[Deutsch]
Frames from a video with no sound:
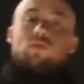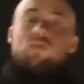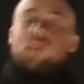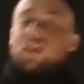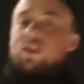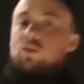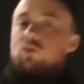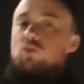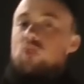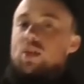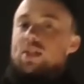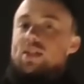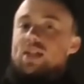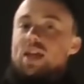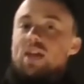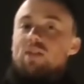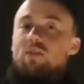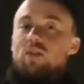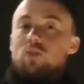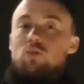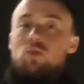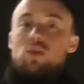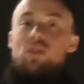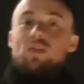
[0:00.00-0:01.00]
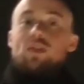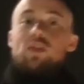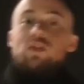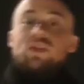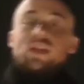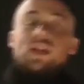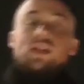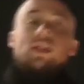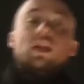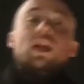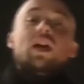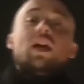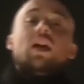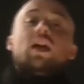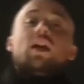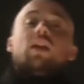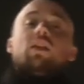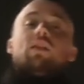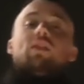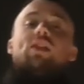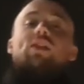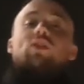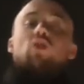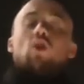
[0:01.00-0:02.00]
wenn du jetzt einfach nur, wenn du sagst,
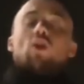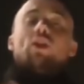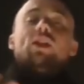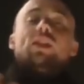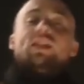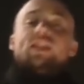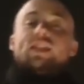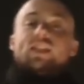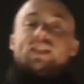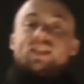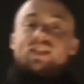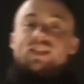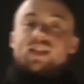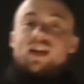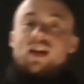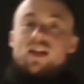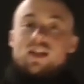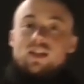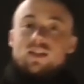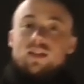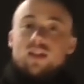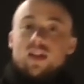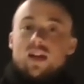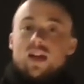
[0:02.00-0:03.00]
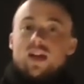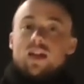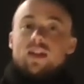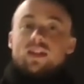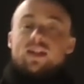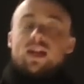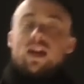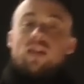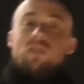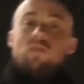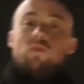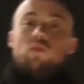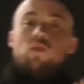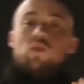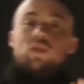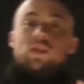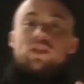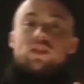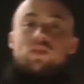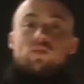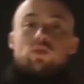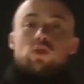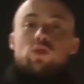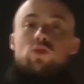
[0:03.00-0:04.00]
was könnte ich sagen, dann
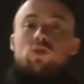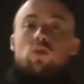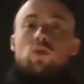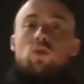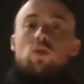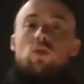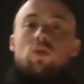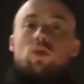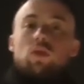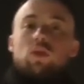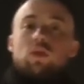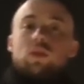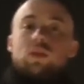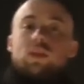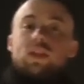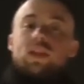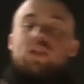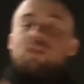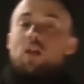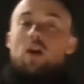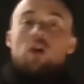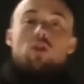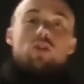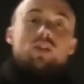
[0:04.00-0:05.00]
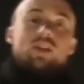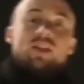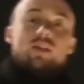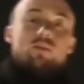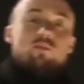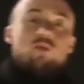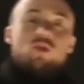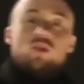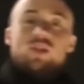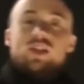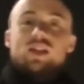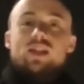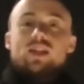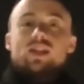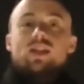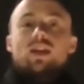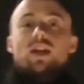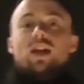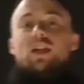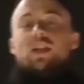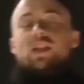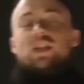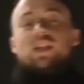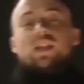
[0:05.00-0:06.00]
wird, wirst du äh, die Frau nicht imponieren.
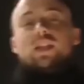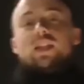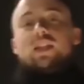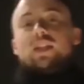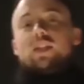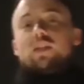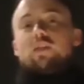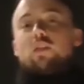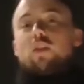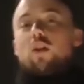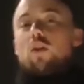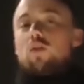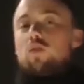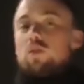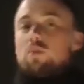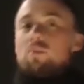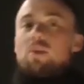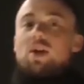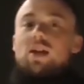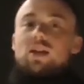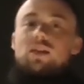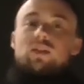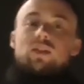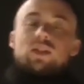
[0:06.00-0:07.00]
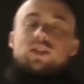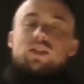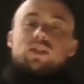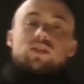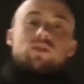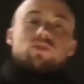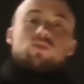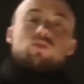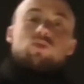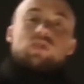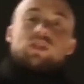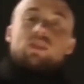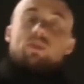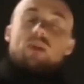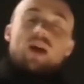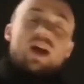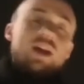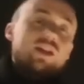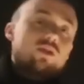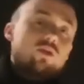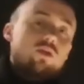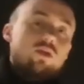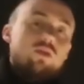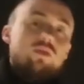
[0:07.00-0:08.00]
Die Frau wird merken, dass du sie
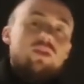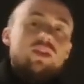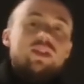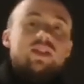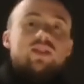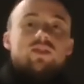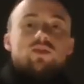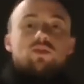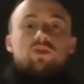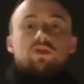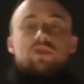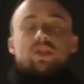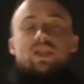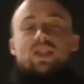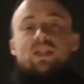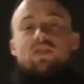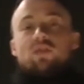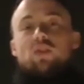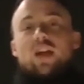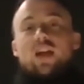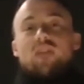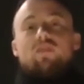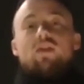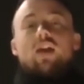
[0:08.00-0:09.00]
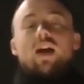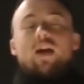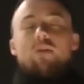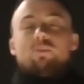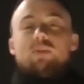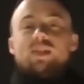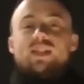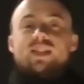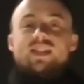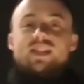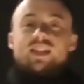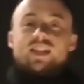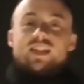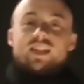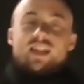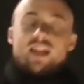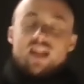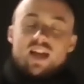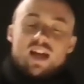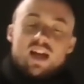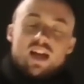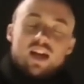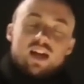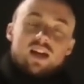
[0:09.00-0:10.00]
beeindrucken willst und sie wird einfach ein bisschen
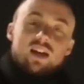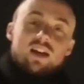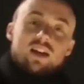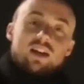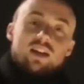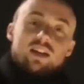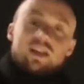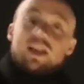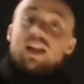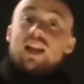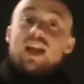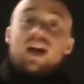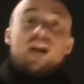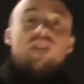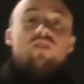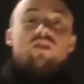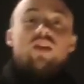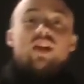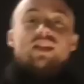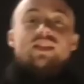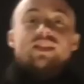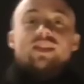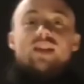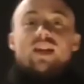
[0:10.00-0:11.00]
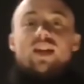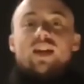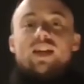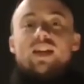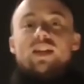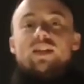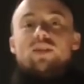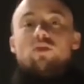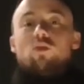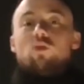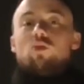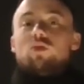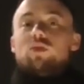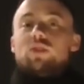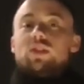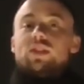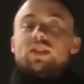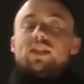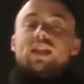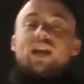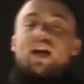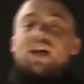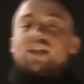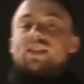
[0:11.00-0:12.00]
äh, gelangweilt sein
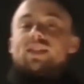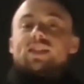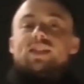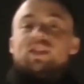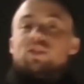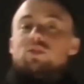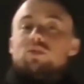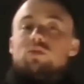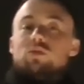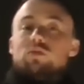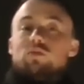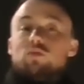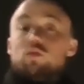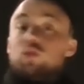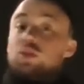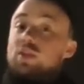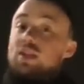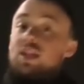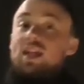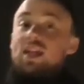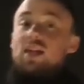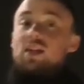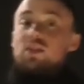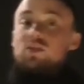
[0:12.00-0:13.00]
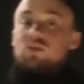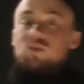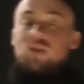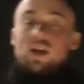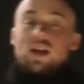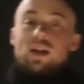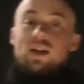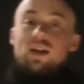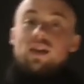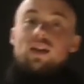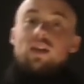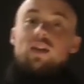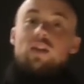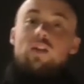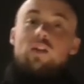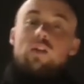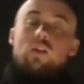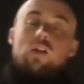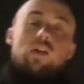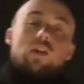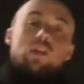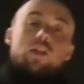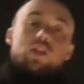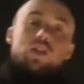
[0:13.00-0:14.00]
und die Anziehung wird eher sogar
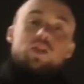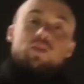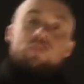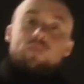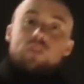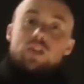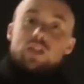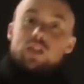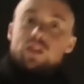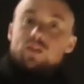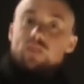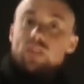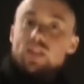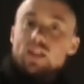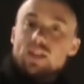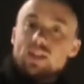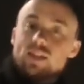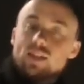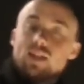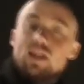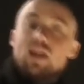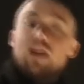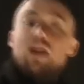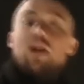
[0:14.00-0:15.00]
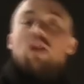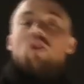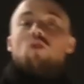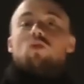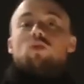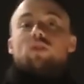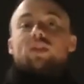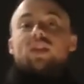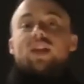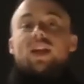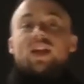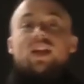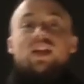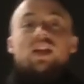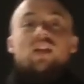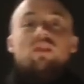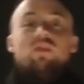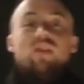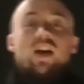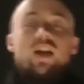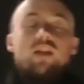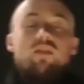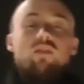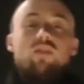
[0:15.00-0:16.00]
äh, verschwinden und
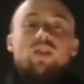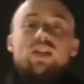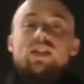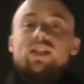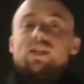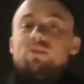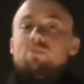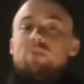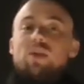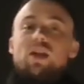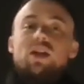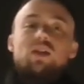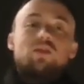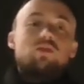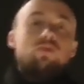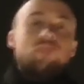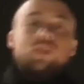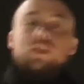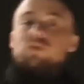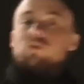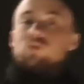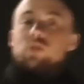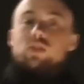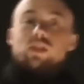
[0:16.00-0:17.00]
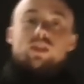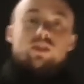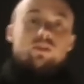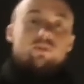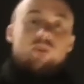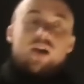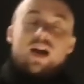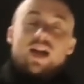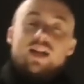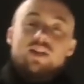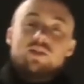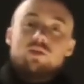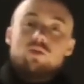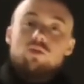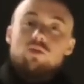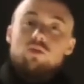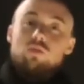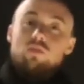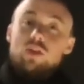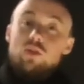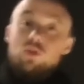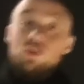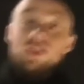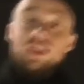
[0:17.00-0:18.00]
geringer werden, weil sie merkt, du versuchst sie zu
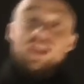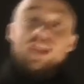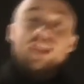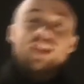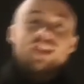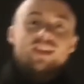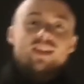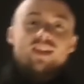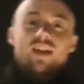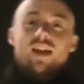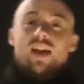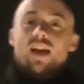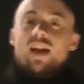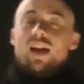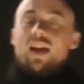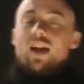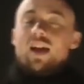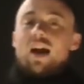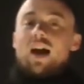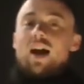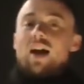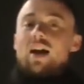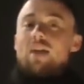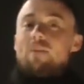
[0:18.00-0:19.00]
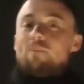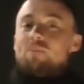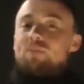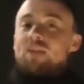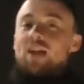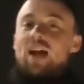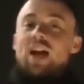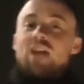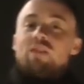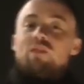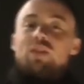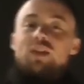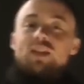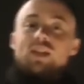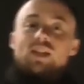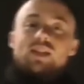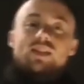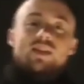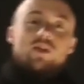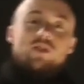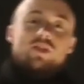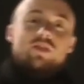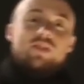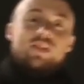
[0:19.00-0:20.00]
beeindrucken. Wenn du hingegen ähm, einfach
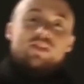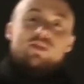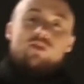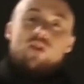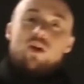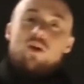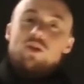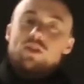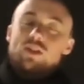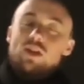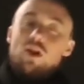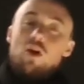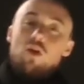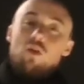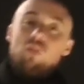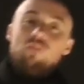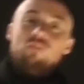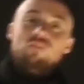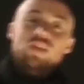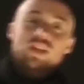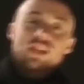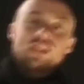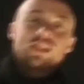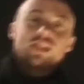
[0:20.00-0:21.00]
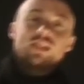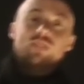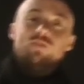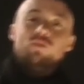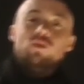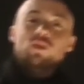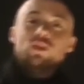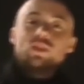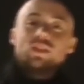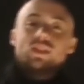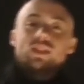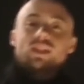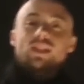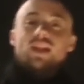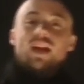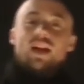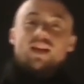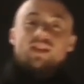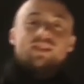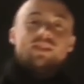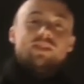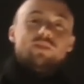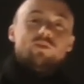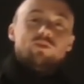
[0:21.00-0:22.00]
das raus, was du raushauen willst, wird die
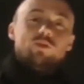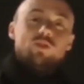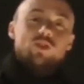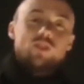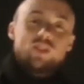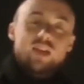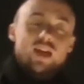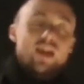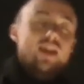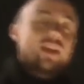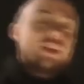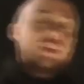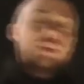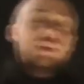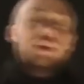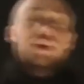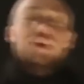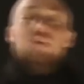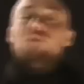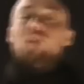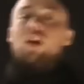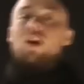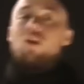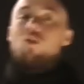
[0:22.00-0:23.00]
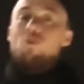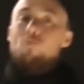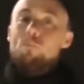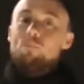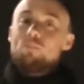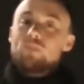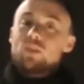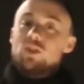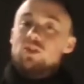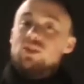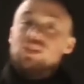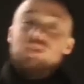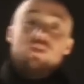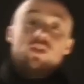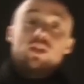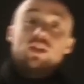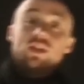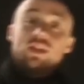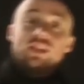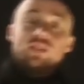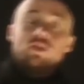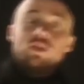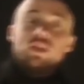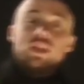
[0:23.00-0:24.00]
Anziehung steigen. Warum? Und sie
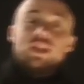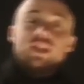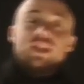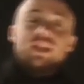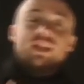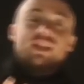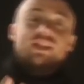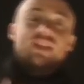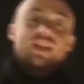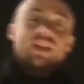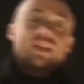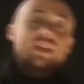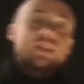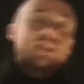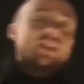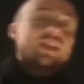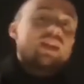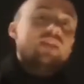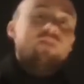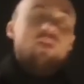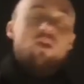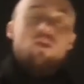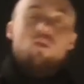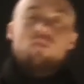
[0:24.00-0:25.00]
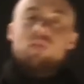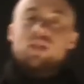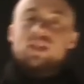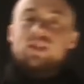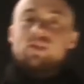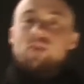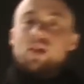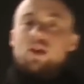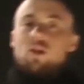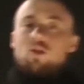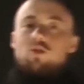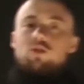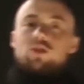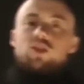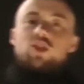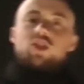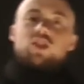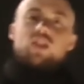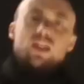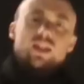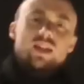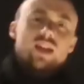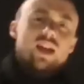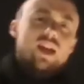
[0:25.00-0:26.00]
wird, das wird interessanter sein. Warum? Weil sie merkt, oh
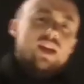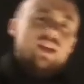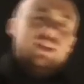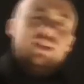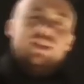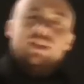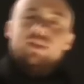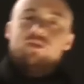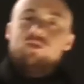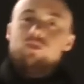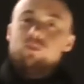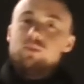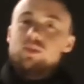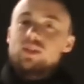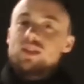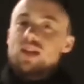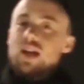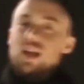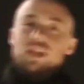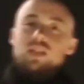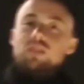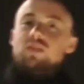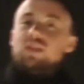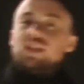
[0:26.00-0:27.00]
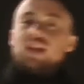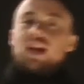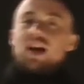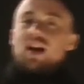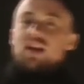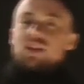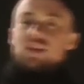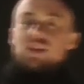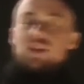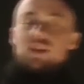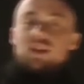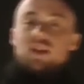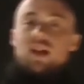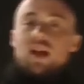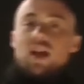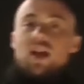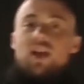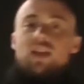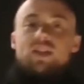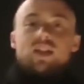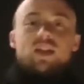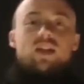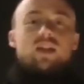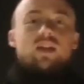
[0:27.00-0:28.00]
shit, dieser Typ ist gar nicht wie die anderen.
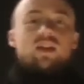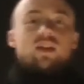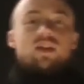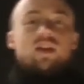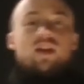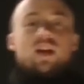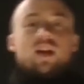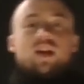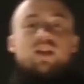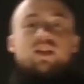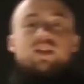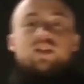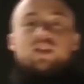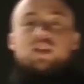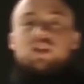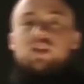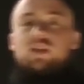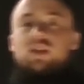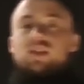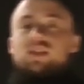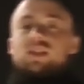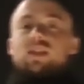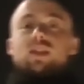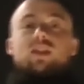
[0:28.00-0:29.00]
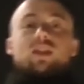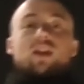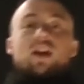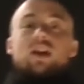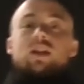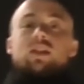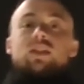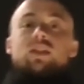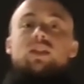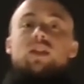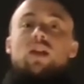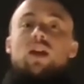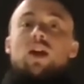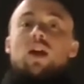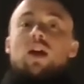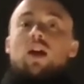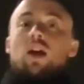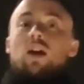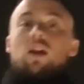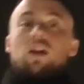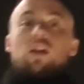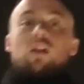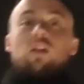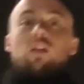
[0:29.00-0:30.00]
Der den interessiert gar nicht,
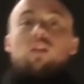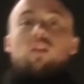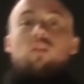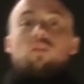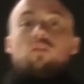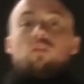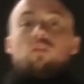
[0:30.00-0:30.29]
äh,